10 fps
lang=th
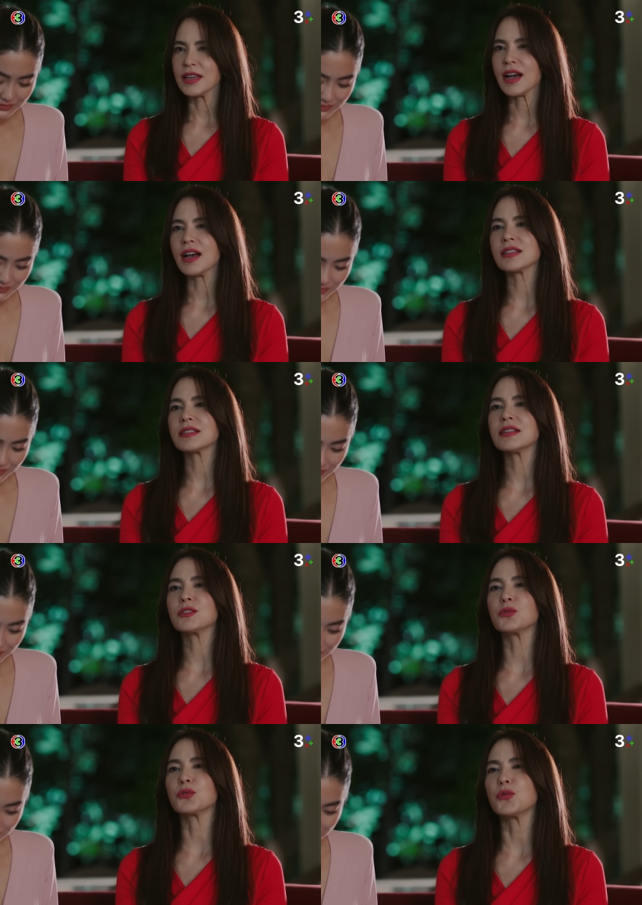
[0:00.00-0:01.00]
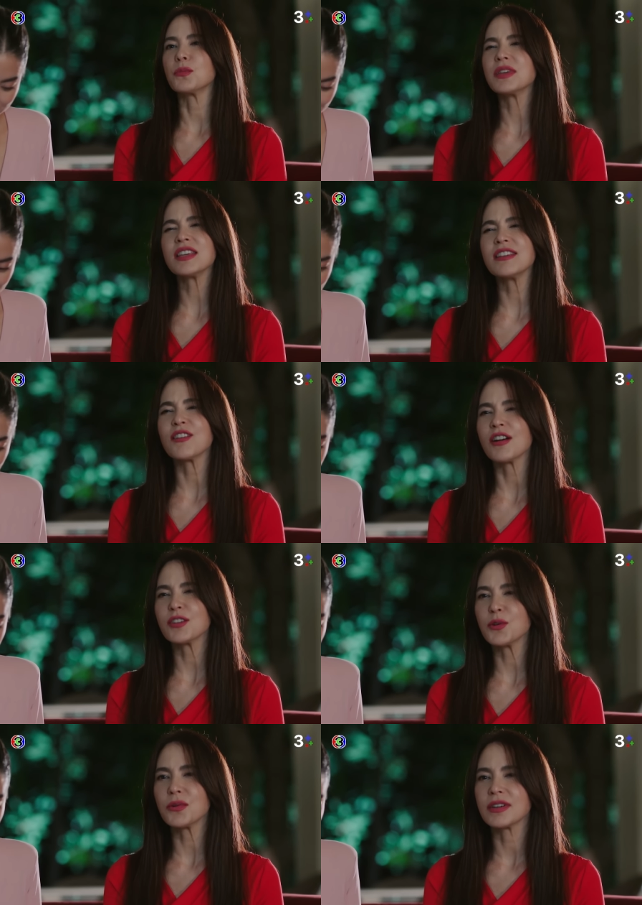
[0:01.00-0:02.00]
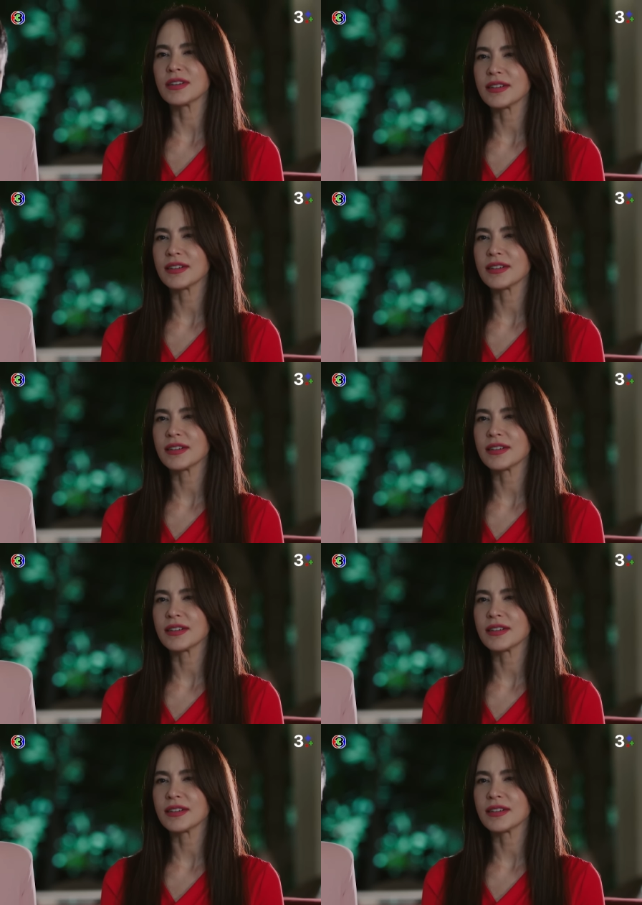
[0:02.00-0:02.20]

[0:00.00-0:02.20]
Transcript: แค่ค่าเสื้อถูกๆนี่กี่ร้อยตัว